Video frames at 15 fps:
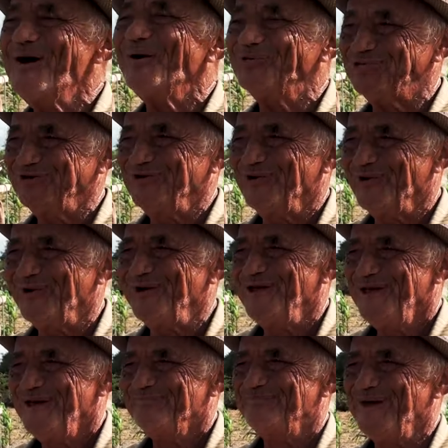Mas o senhor,
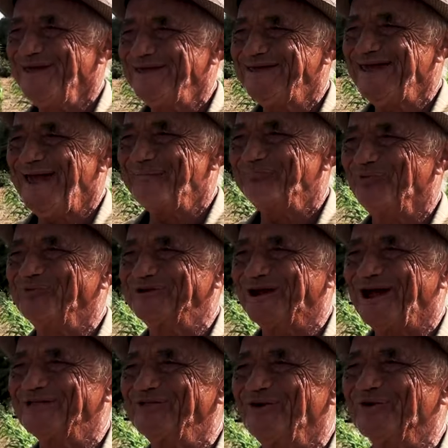bem que é
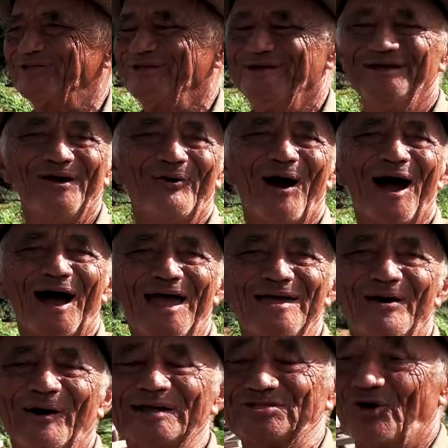puxador, viu? Eu,
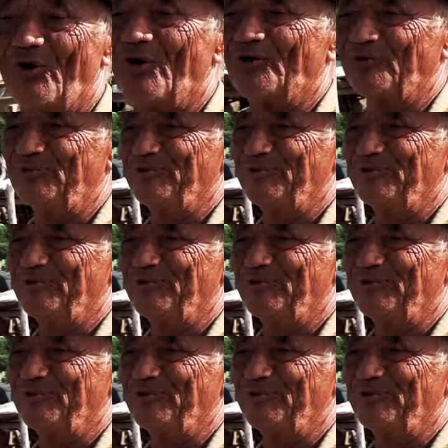eu adoro,